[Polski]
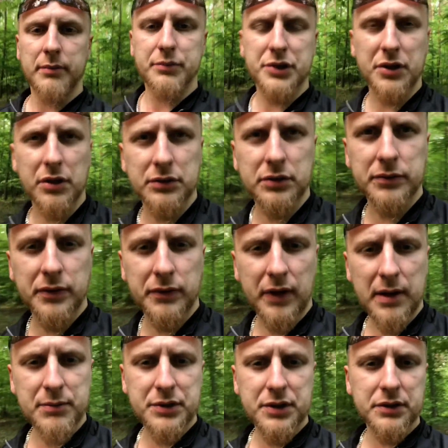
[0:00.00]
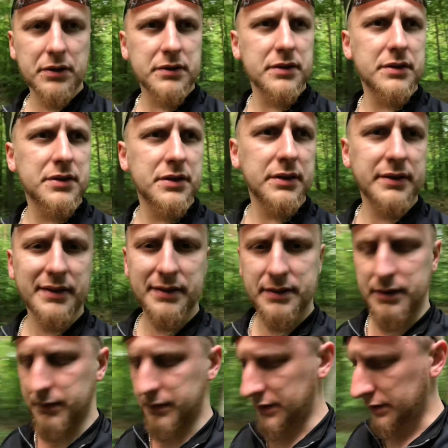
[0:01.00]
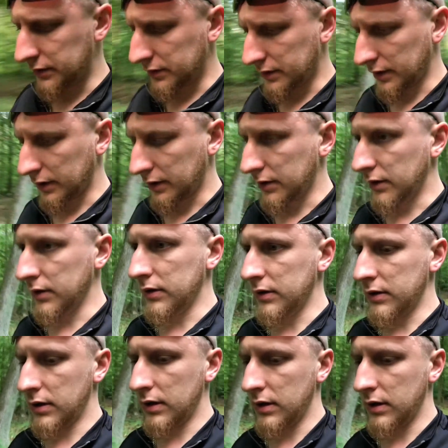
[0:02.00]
Przygotowywałem się dosyć intensywnie do tego,